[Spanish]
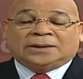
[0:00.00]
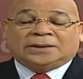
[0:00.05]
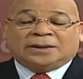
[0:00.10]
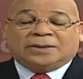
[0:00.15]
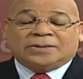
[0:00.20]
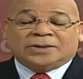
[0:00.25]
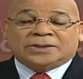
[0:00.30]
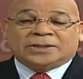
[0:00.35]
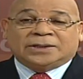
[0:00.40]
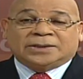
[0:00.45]
a
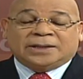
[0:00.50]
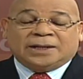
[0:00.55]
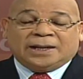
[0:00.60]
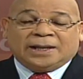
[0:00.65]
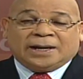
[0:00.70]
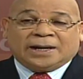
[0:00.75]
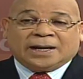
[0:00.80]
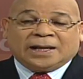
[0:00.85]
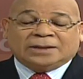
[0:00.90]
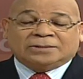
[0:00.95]
través de
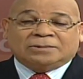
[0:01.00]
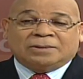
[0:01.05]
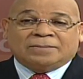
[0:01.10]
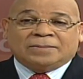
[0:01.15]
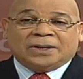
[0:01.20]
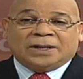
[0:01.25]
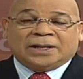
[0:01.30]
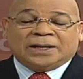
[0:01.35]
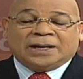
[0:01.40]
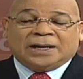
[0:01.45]

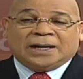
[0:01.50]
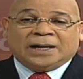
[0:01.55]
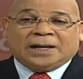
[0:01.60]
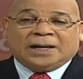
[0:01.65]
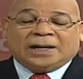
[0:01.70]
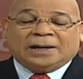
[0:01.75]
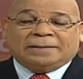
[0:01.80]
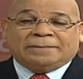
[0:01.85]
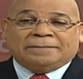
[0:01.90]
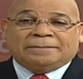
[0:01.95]

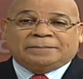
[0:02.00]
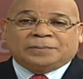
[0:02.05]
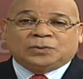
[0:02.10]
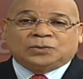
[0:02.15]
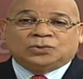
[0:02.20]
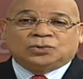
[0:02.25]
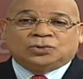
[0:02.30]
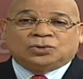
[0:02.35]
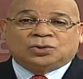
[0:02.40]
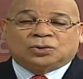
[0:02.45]

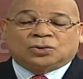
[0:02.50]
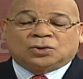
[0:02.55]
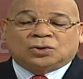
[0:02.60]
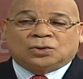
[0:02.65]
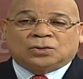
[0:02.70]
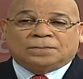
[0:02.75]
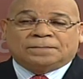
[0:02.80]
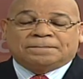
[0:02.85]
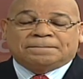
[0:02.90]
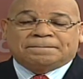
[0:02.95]

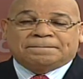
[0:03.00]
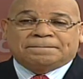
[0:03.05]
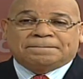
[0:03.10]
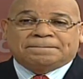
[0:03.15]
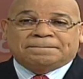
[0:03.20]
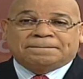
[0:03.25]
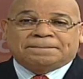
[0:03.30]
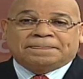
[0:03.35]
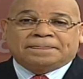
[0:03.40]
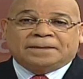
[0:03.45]
teleradioamérica.com.
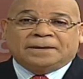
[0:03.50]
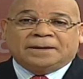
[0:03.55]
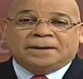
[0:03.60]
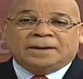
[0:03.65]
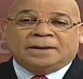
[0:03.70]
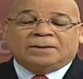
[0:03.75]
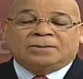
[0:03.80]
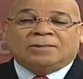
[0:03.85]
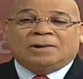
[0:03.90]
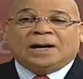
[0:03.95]

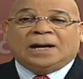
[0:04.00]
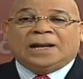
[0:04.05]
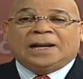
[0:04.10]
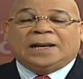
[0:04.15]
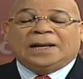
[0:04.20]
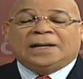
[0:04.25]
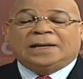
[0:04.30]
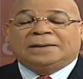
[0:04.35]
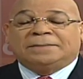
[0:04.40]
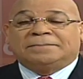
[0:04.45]

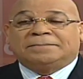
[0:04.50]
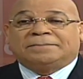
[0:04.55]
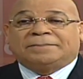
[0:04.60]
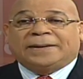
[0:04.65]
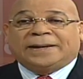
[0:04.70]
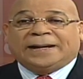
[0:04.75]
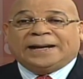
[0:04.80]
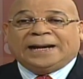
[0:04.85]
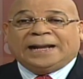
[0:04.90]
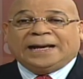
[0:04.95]
Igual
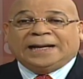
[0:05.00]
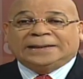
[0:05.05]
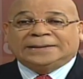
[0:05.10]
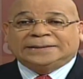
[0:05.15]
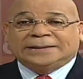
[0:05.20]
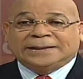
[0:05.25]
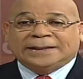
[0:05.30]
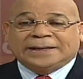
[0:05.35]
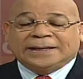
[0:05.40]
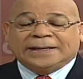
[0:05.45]
para la
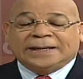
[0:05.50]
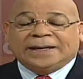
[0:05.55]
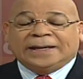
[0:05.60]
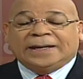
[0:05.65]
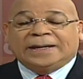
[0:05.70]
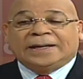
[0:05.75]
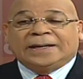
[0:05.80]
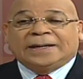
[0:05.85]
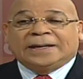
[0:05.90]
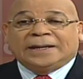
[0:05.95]
gente
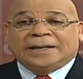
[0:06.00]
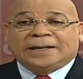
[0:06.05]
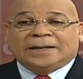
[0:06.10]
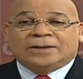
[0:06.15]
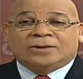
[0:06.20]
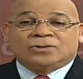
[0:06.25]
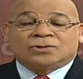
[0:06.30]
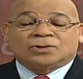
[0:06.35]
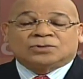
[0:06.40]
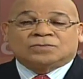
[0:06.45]
que
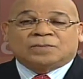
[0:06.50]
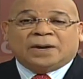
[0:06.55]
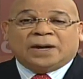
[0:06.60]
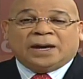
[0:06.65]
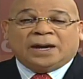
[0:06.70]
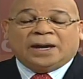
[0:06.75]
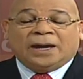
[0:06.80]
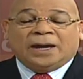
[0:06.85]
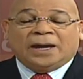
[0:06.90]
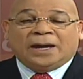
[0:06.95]
nos
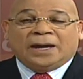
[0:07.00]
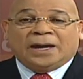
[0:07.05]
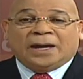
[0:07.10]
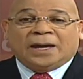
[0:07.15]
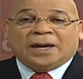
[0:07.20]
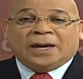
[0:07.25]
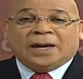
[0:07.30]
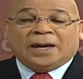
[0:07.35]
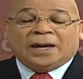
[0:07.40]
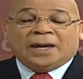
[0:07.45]
ve
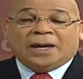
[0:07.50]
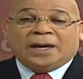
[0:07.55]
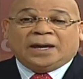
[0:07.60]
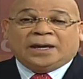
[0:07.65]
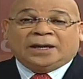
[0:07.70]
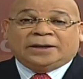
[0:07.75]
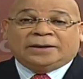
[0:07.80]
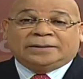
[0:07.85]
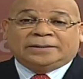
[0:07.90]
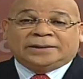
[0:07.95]

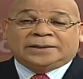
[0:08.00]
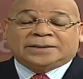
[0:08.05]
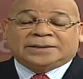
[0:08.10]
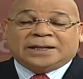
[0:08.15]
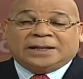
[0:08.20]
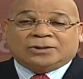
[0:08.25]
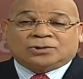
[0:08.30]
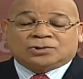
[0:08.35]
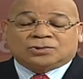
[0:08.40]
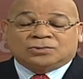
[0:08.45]
en
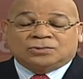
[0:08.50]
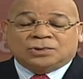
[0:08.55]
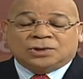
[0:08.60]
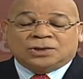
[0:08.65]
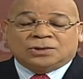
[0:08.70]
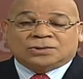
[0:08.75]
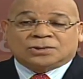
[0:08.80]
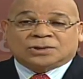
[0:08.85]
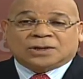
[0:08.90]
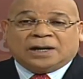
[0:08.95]
Estados
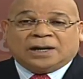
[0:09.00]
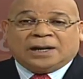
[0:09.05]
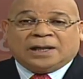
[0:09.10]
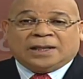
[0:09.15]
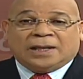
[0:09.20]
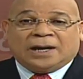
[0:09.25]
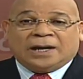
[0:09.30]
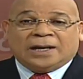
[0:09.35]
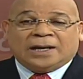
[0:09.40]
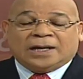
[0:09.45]
Unidos,
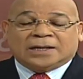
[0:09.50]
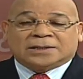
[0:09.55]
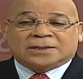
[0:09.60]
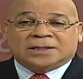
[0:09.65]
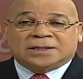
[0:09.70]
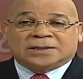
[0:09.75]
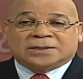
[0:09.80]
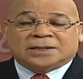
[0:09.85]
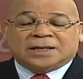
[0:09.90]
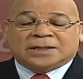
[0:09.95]
Canadá y
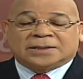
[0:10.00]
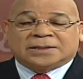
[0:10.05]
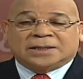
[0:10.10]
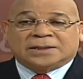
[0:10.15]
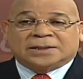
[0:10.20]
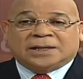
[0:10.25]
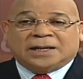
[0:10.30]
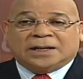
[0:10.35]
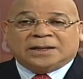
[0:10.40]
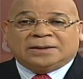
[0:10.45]
las islas
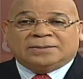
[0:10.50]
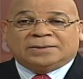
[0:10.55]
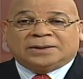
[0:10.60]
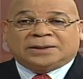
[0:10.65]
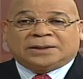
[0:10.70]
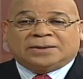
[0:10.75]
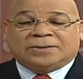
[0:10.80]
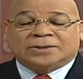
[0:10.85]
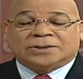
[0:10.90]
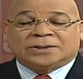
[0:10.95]
del Caribe a
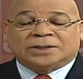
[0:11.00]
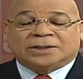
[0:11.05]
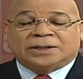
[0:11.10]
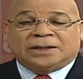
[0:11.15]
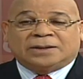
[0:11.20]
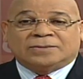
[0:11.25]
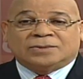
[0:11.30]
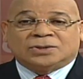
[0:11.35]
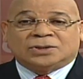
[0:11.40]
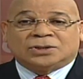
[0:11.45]
través de
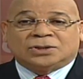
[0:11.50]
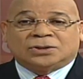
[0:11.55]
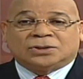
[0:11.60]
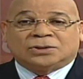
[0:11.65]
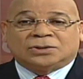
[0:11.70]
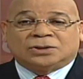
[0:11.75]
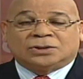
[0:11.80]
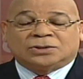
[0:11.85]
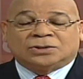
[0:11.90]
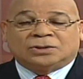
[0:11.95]

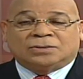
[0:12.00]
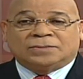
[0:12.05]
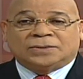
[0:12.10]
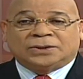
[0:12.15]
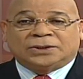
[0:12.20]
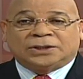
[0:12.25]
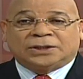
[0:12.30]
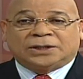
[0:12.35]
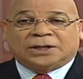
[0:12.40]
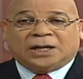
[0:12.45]
televisión
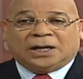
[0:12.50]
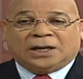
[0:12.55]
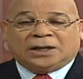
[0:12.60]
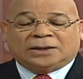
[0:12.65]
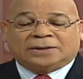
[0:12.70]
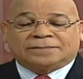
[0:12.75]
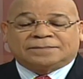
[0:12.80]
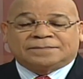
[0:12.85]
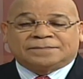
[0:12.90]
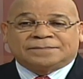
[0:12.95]

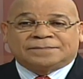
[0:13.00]
dominicana.